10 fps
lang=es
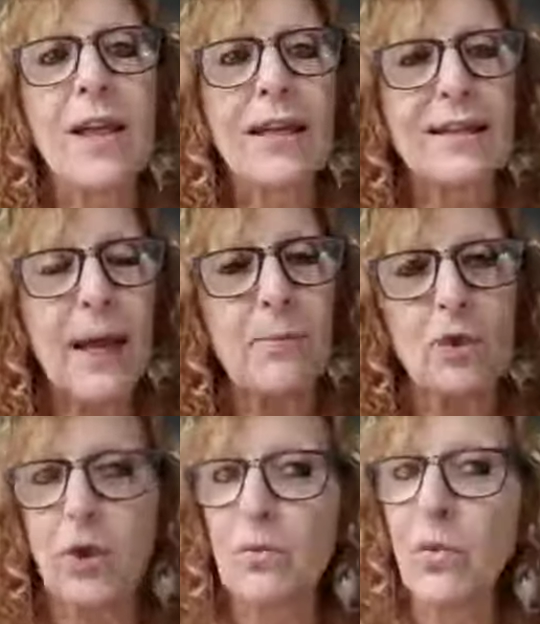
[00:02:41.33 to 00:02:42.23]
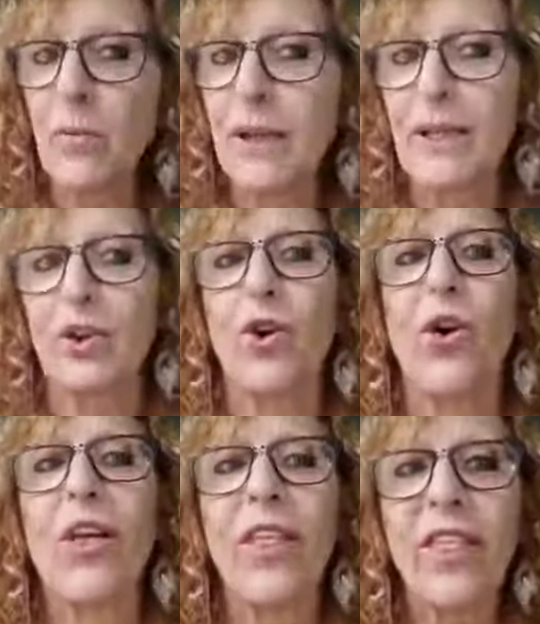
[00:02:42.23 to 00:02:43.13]
Estamos en un
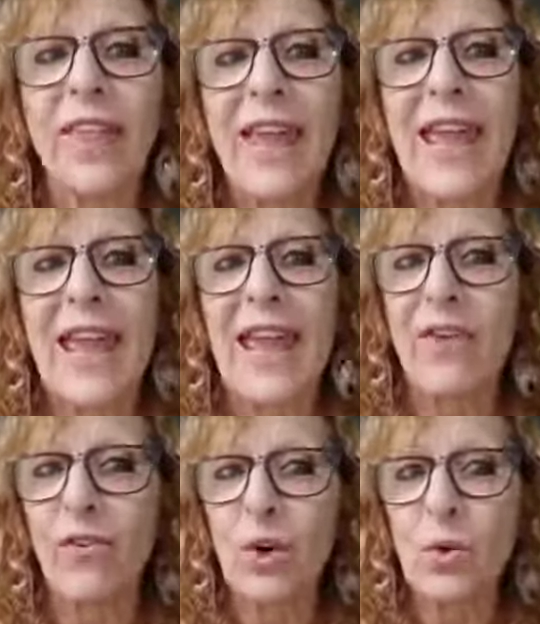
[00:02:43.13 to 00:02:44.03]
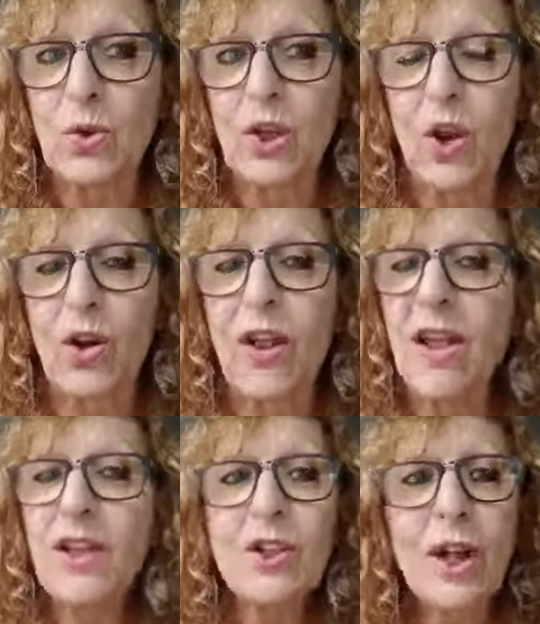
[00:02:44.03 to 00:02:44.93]
momento de evolución,
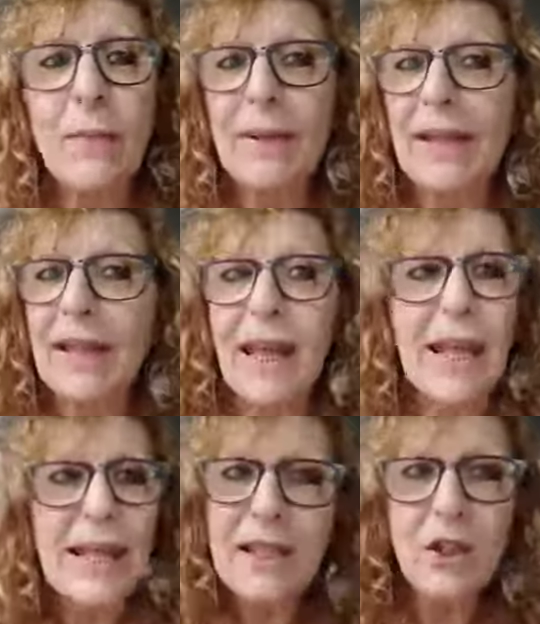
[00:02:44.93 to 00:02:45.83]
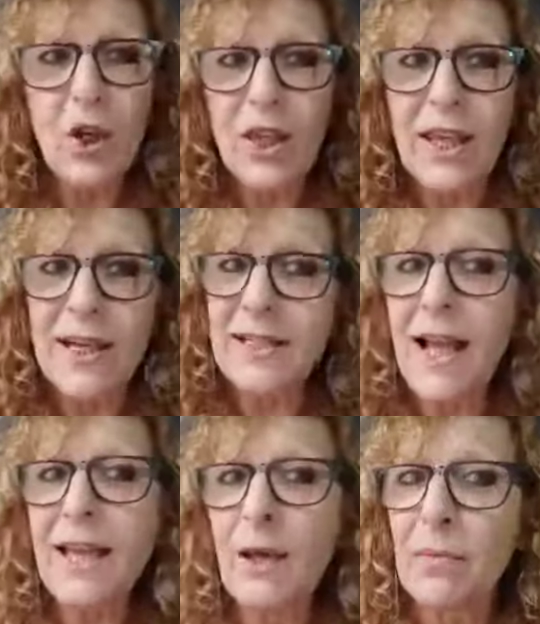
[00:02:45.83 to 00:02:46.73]
solamente en estos días
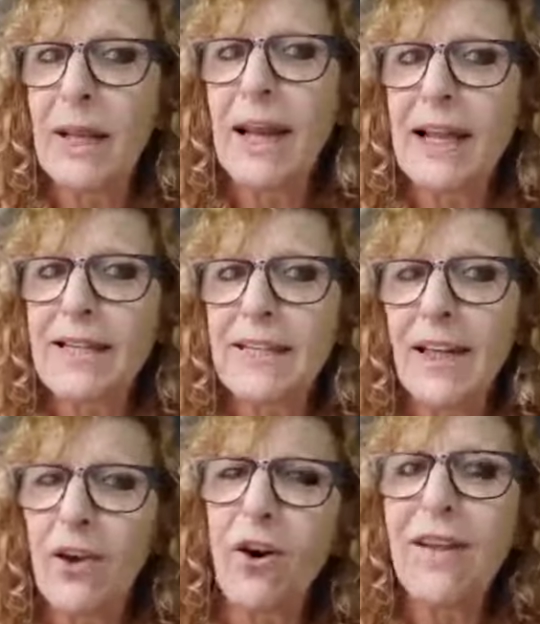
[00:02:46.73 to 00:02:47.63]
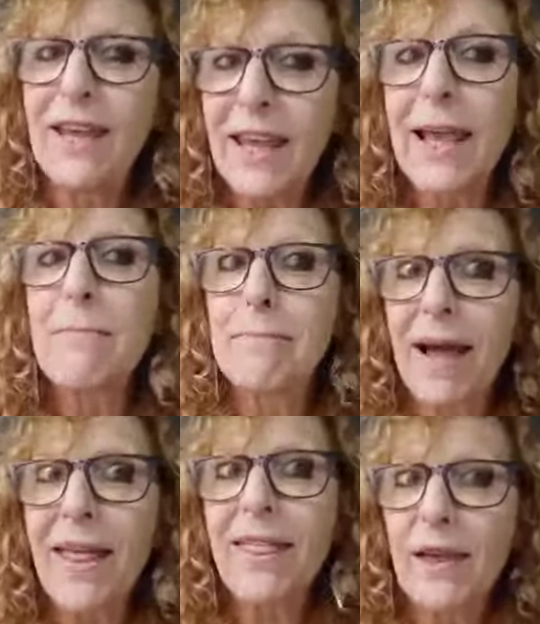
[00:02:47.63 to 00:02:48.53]
hay que mirar al cielo y
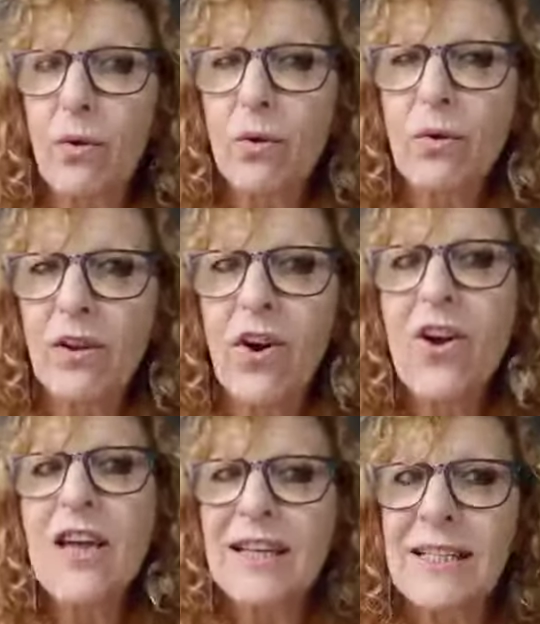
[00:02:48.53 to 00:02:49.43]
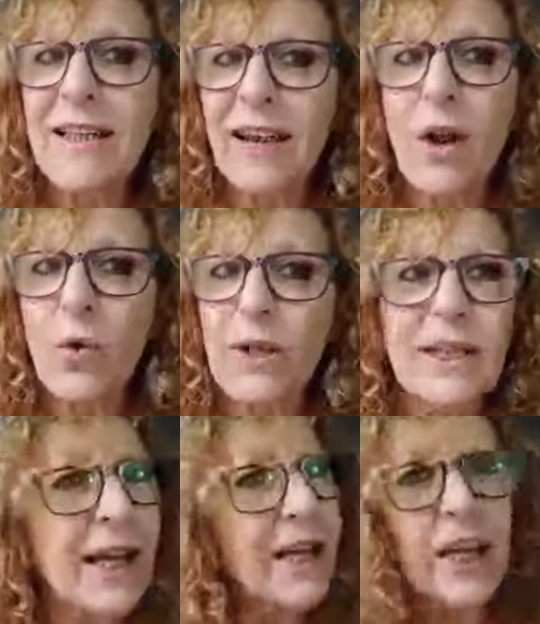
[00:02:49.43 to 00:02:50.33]
más de uno se darán
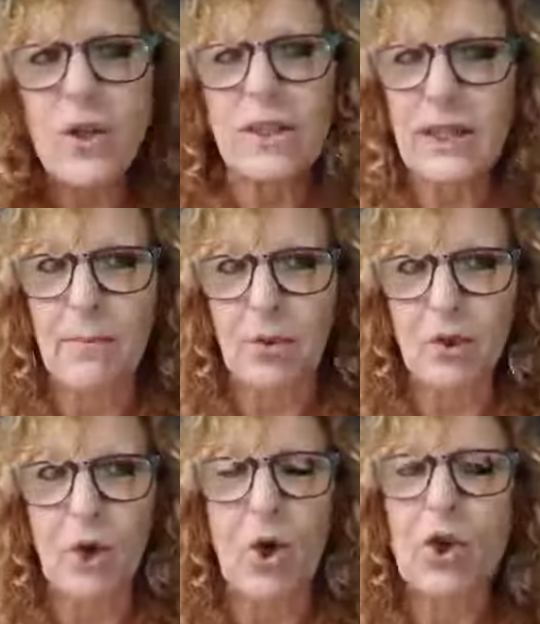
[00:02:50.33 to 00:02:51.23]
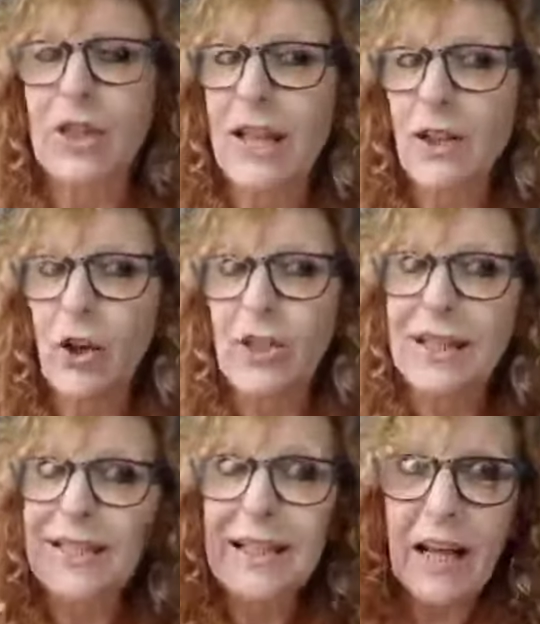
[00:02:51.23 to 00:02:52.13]
cuenta que no estamos solos.
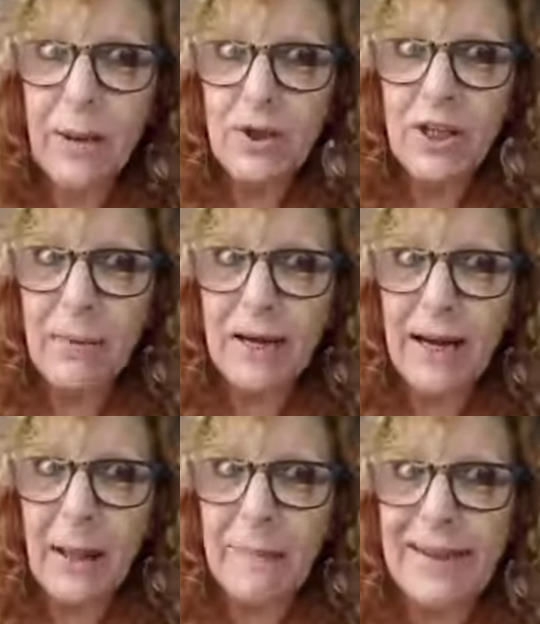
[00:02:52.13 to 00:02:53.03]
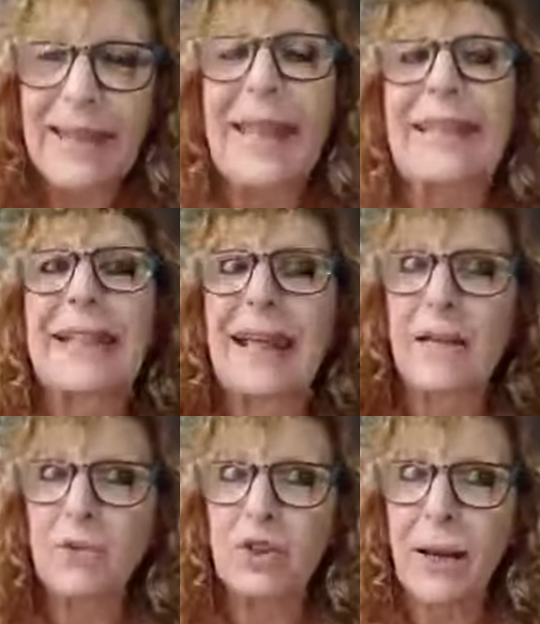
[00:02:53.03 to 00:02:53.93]
Entonces tenemos que abrir la mente
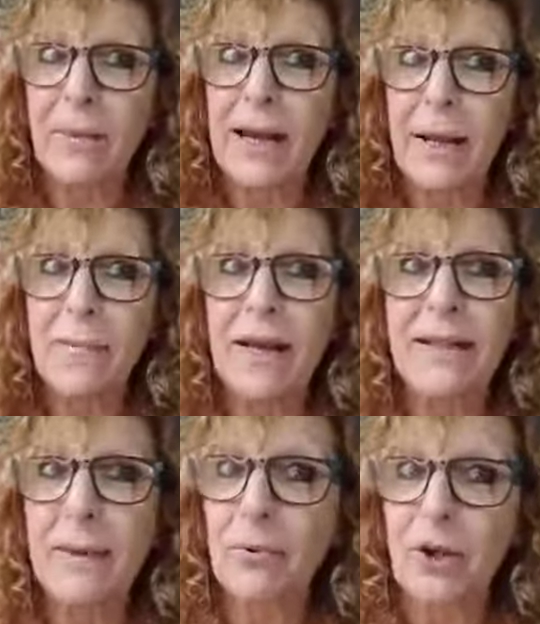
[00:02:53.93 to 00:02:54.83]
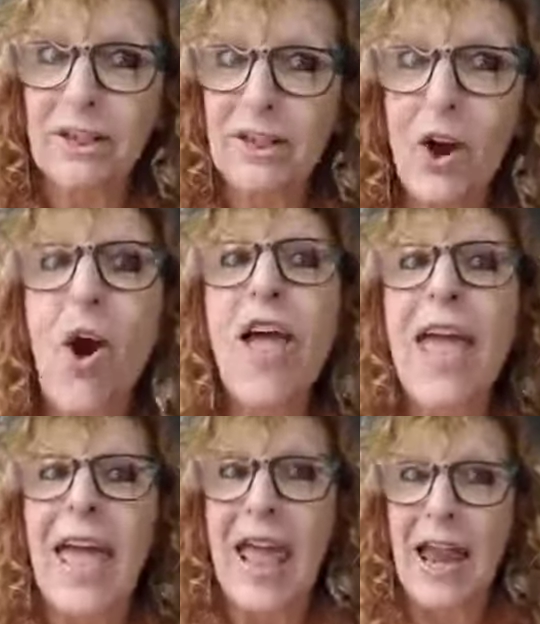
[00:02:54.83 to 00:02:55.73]
tenemos que abrir la mente porque si no,
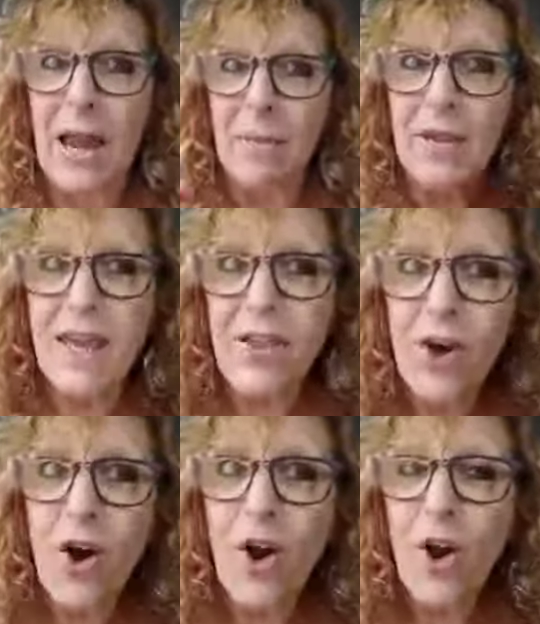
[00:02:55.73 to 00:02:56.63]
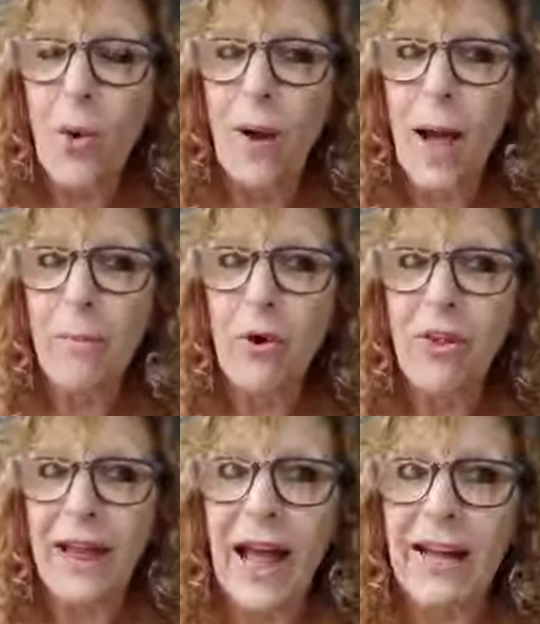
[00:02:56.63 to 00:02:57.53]
el miedo los va a
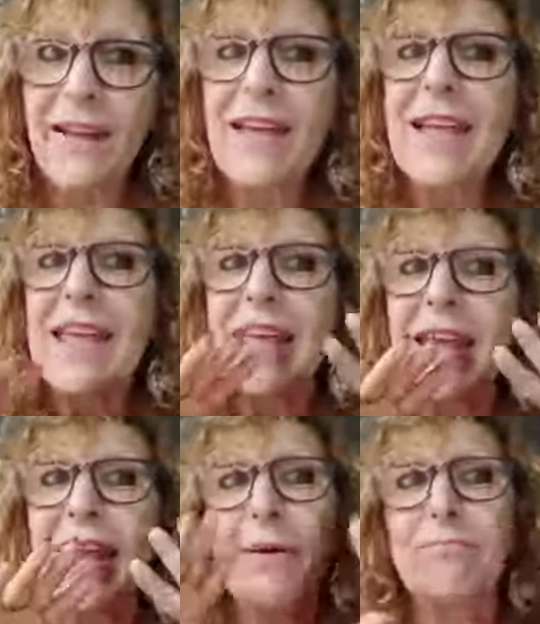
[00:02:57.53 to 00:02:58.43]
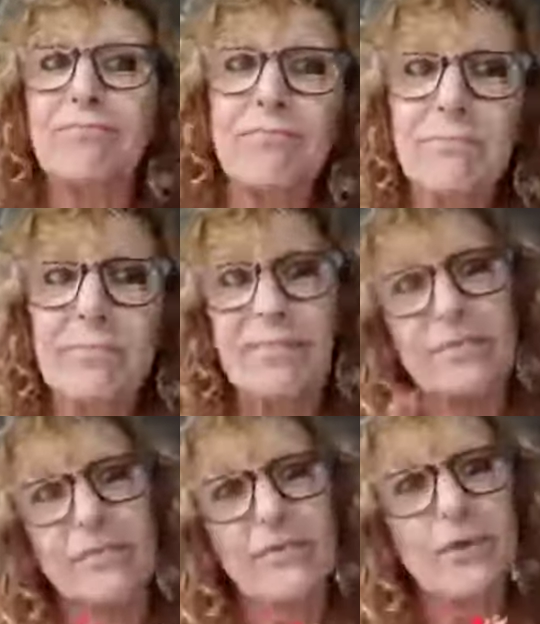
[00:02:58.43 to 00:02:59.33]
apoderar y
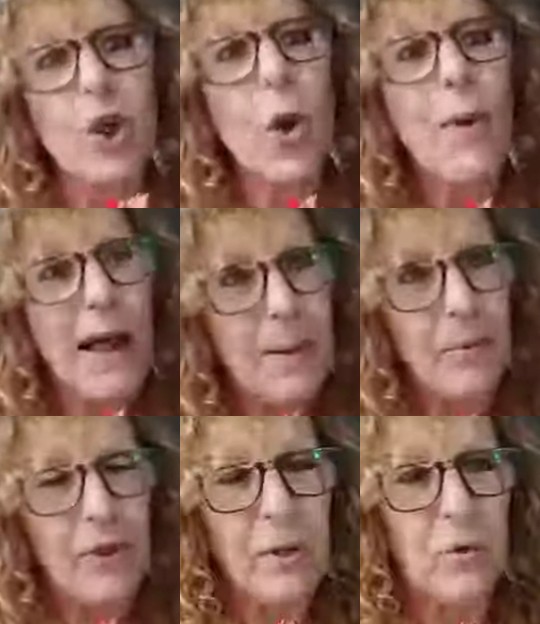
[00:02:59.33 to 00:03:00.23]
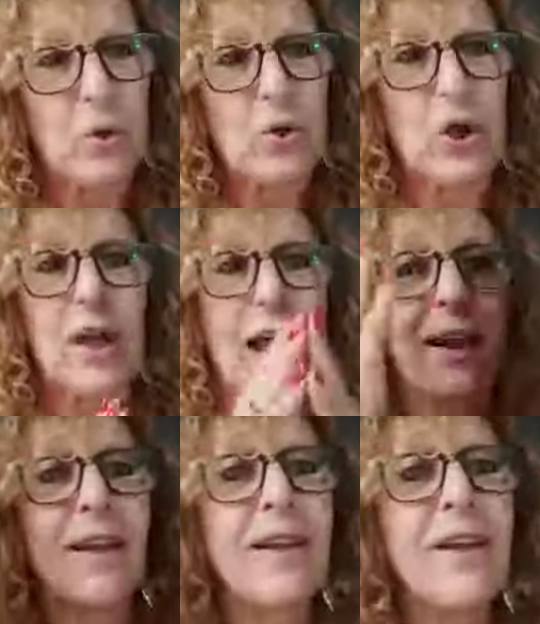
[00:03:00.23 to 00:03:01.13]
mm, no van a poder evolucionar.